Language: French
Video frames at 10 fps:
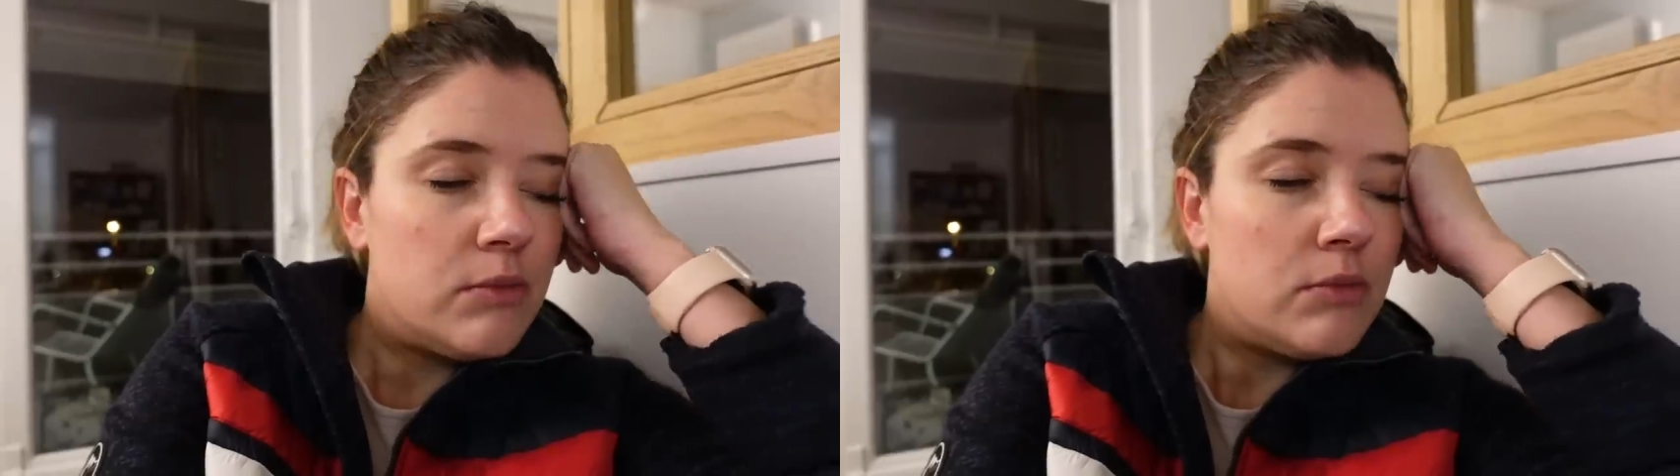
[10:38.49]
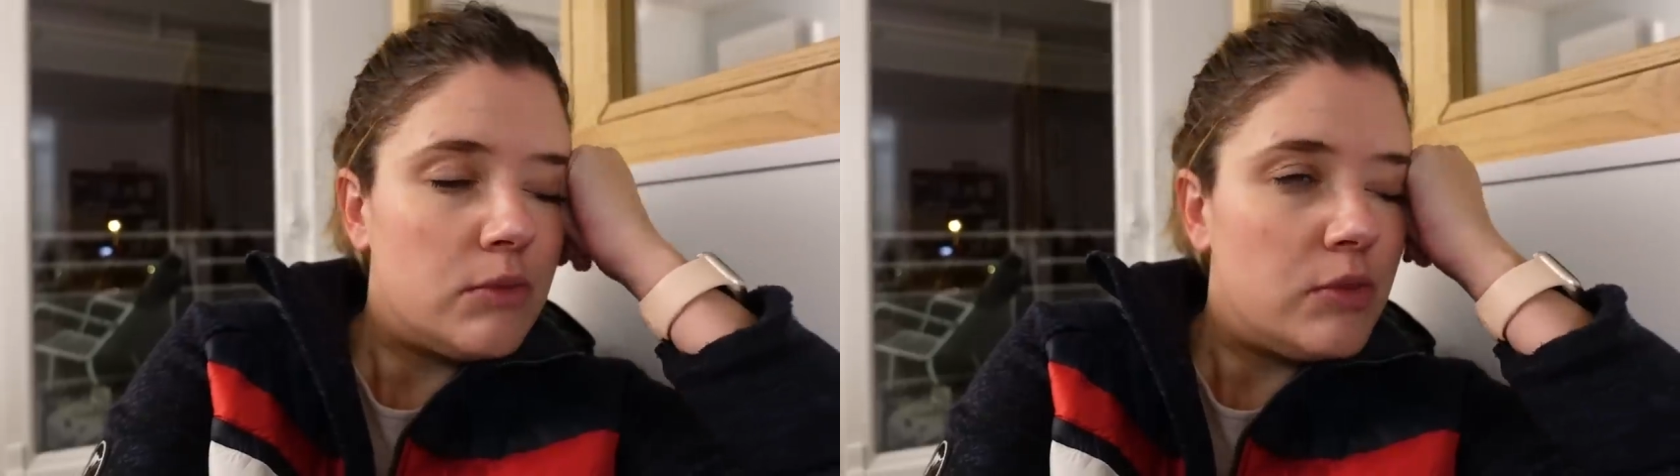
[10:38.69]

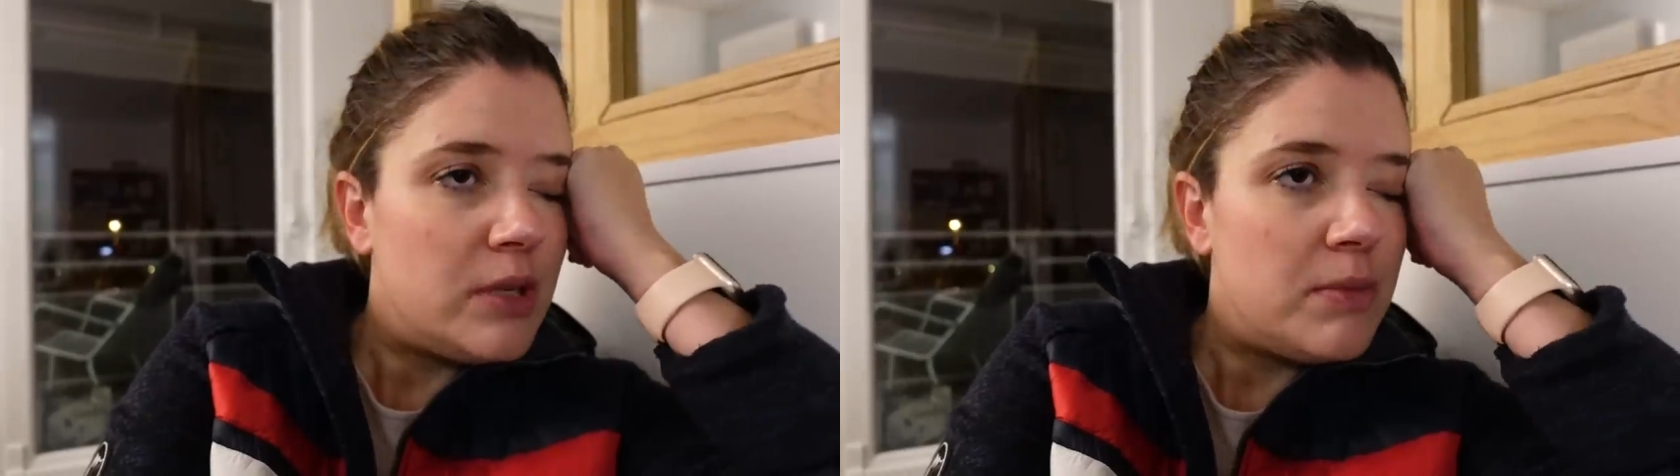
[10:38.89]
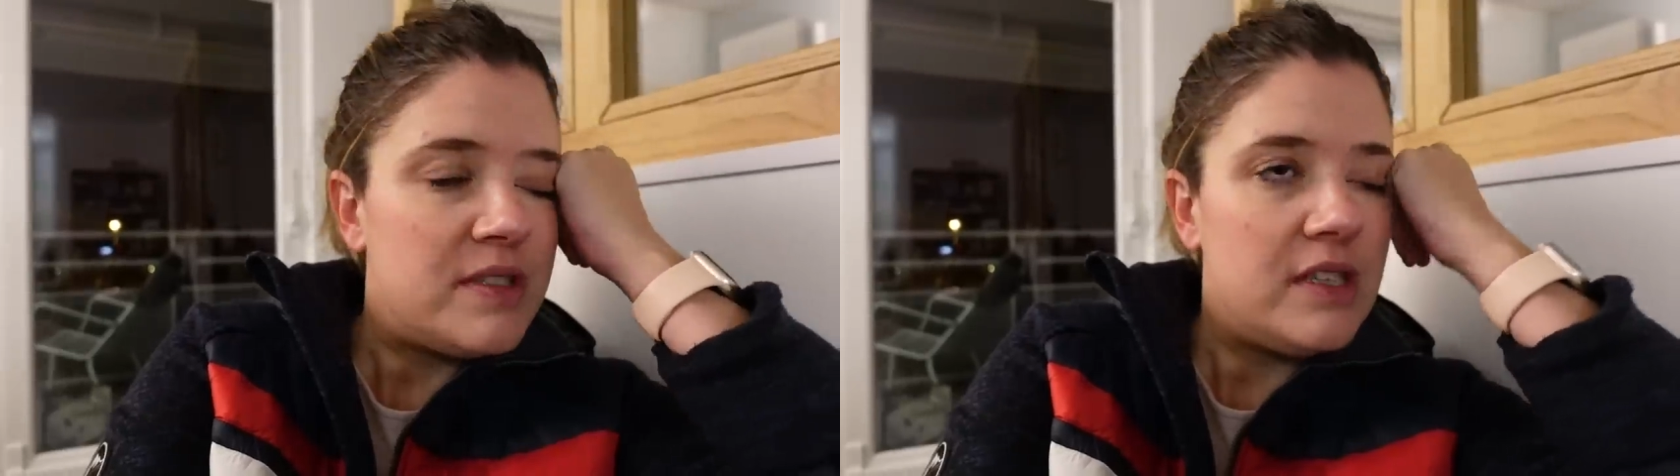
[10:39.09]
me
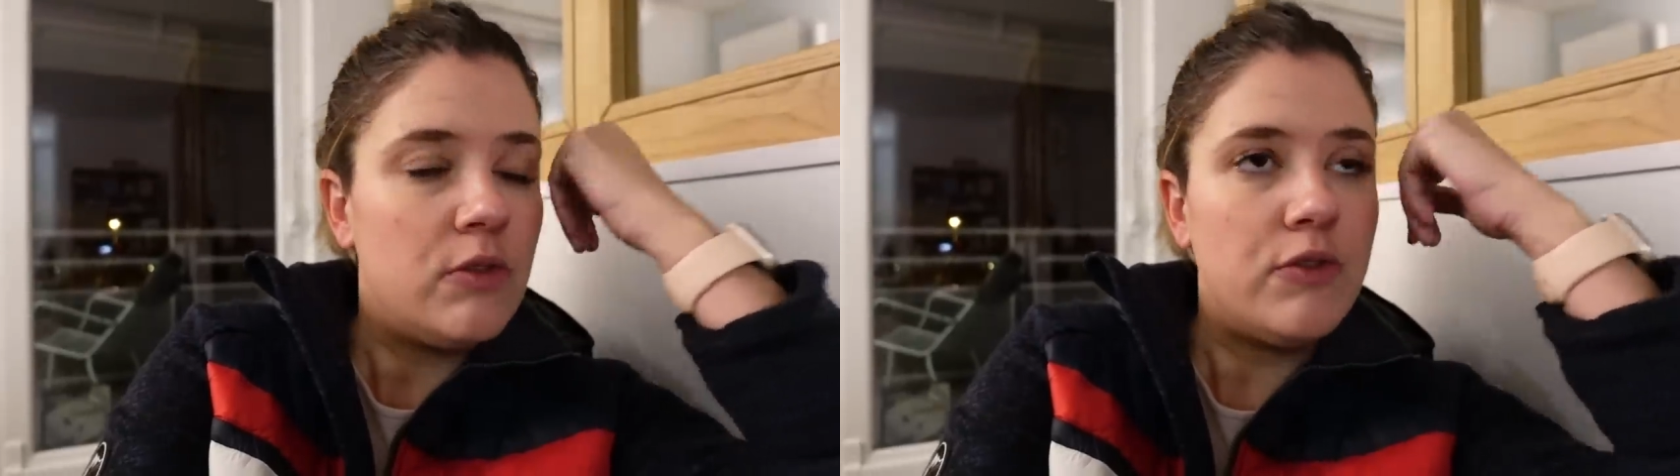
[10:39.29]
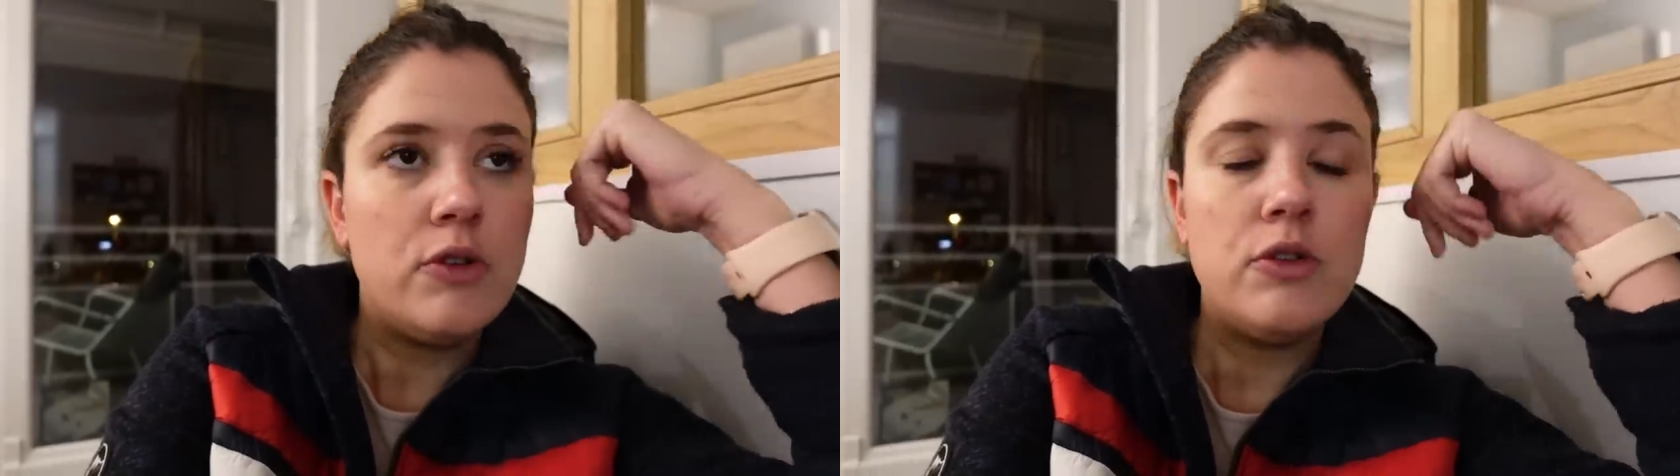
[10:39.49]

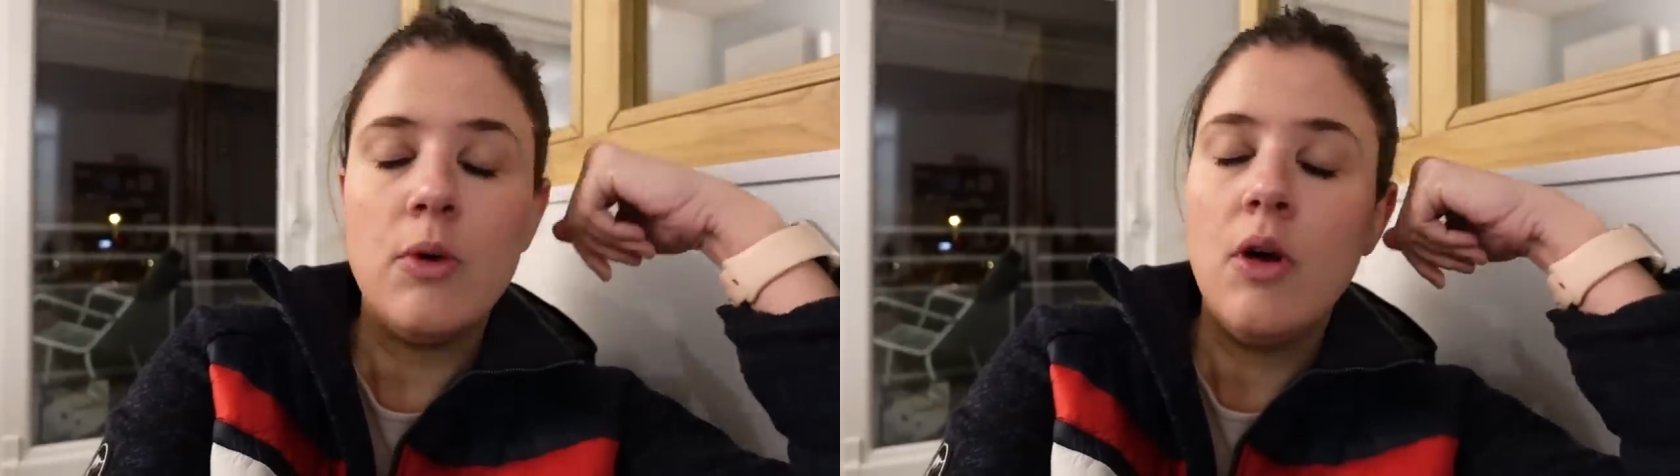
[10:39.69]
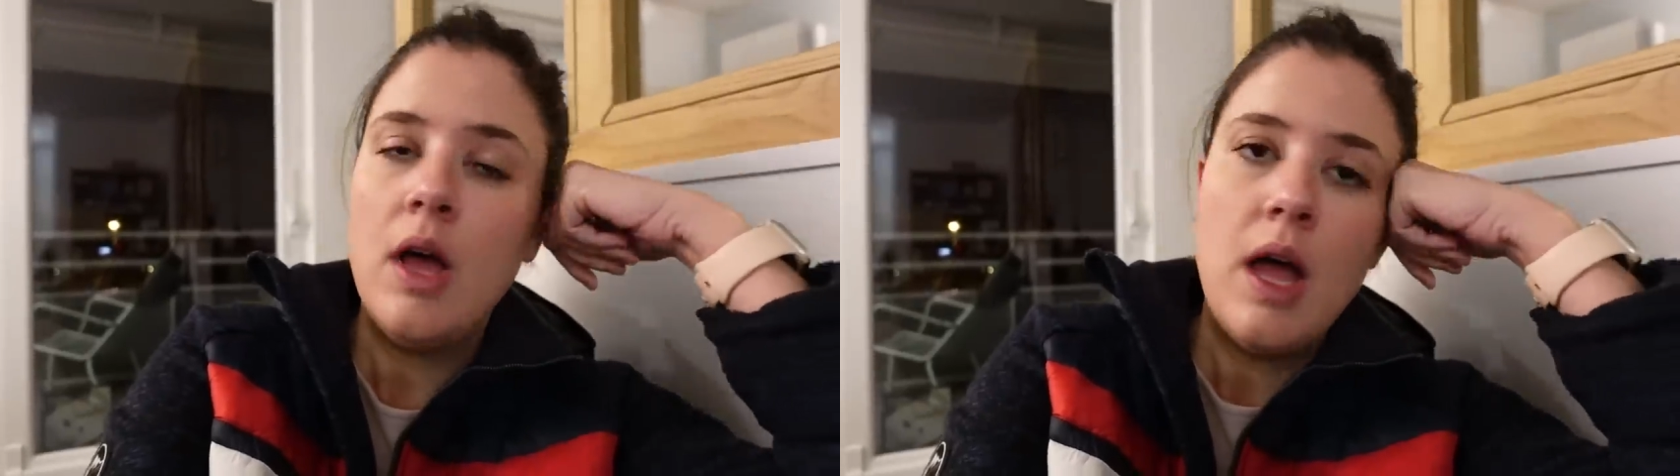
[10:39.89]
déplaisait fortement